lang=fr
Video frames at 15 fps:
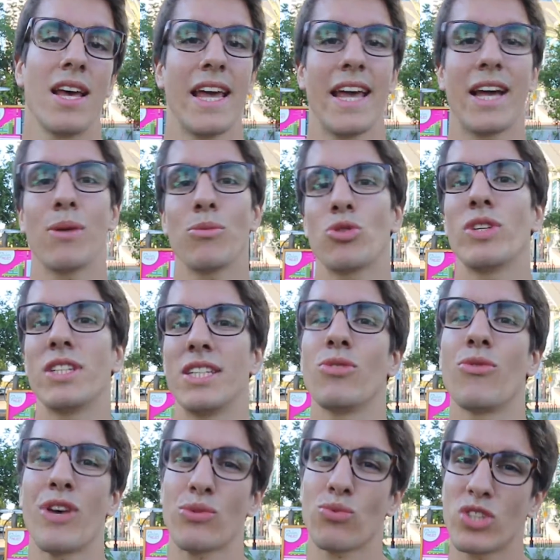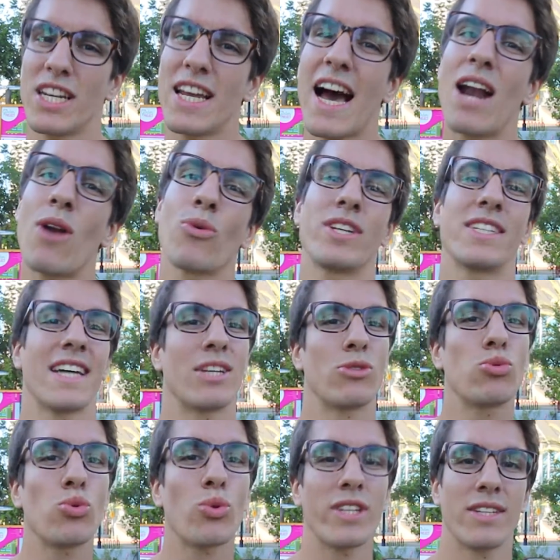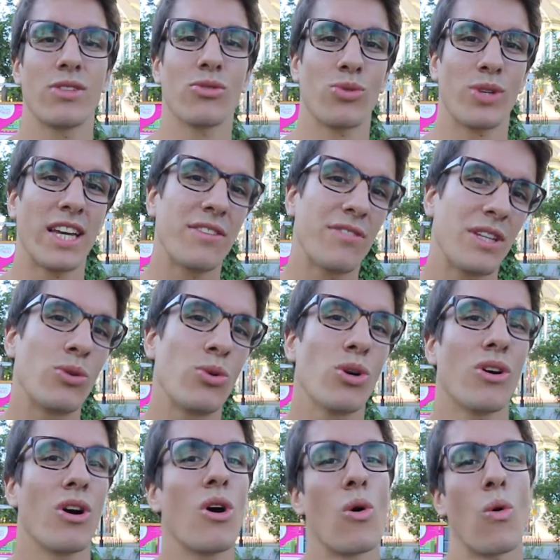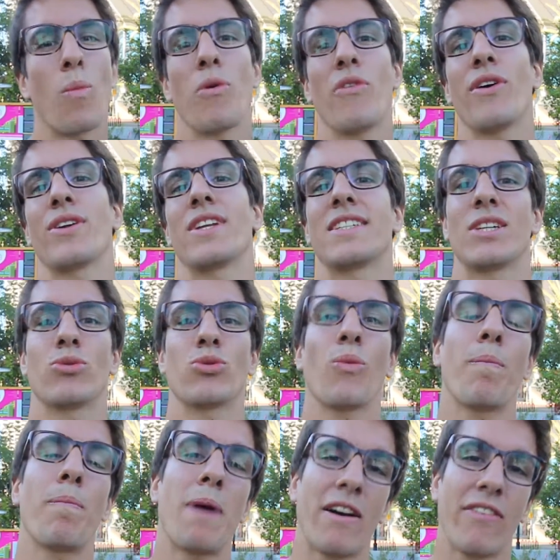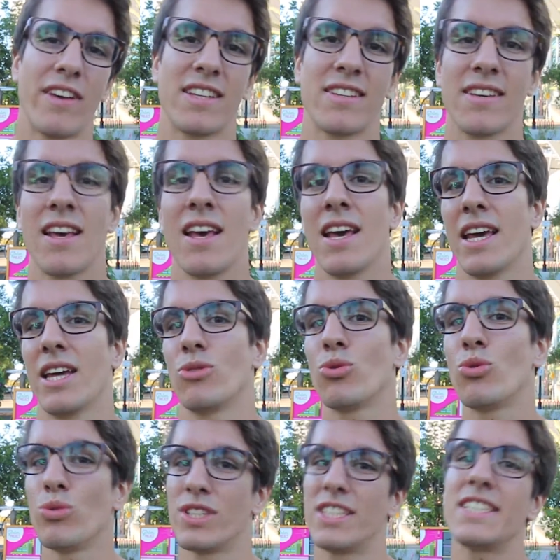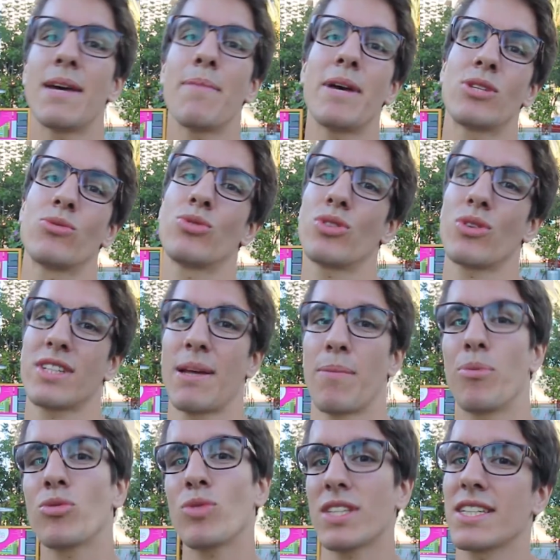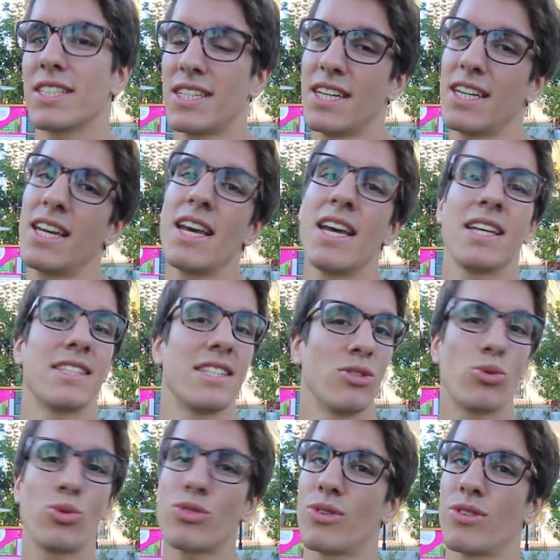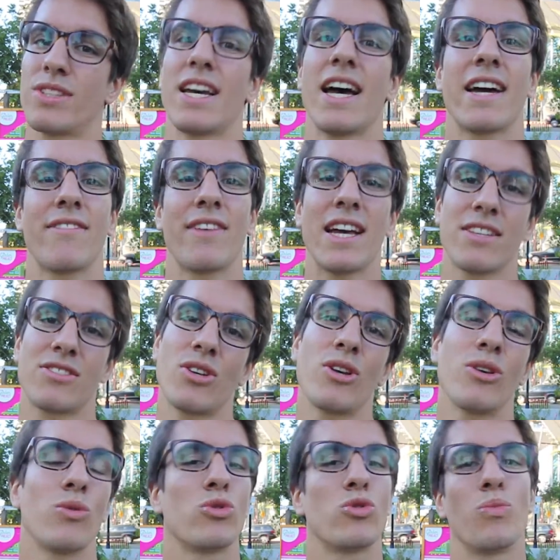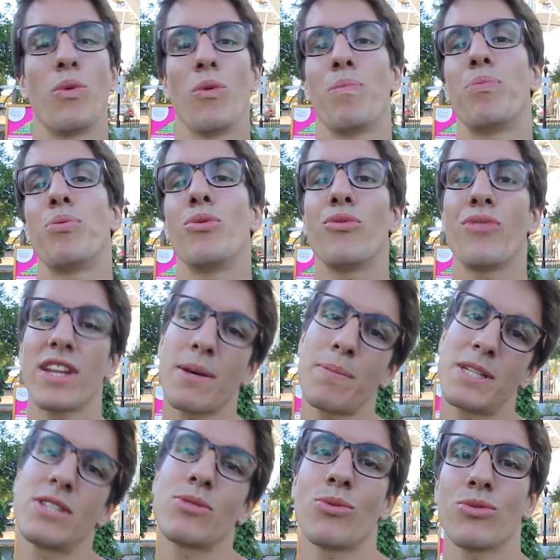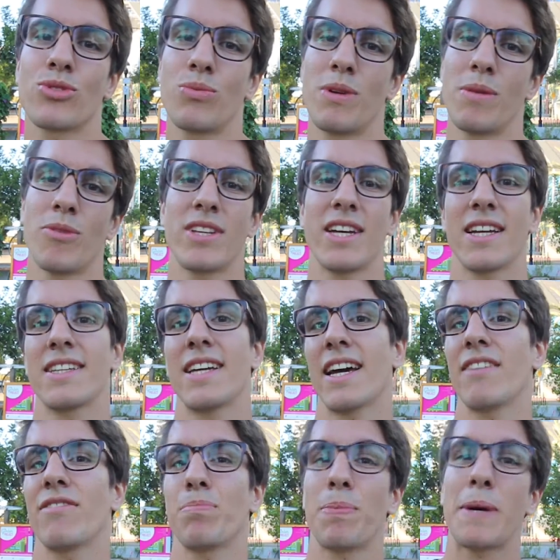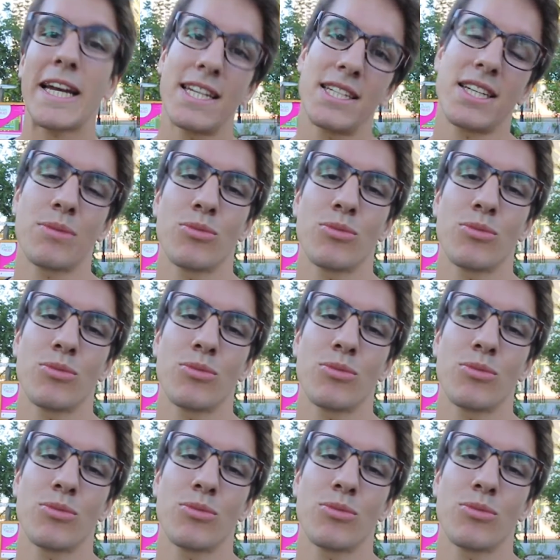Et comme je te l'ai dit, de façon générale, on essaiera toujours d'être dans ce cas de figure, on peut faire une exécution parfaite. Et du coup, si jamais tu sens que tu as besoin de tricher, c'est juste que tu es arrivé à un seuil où tu peux plus faire de répétitions supplémentaires, tu arrives près de l'échec